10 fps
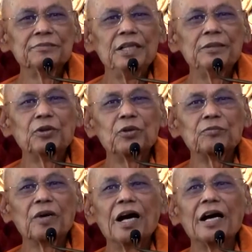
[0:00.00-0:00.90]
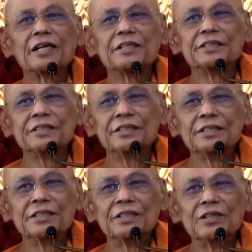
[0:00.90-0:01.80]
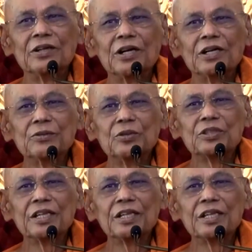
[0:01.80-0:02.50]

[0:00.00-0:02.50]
มีผลมากขออนุโม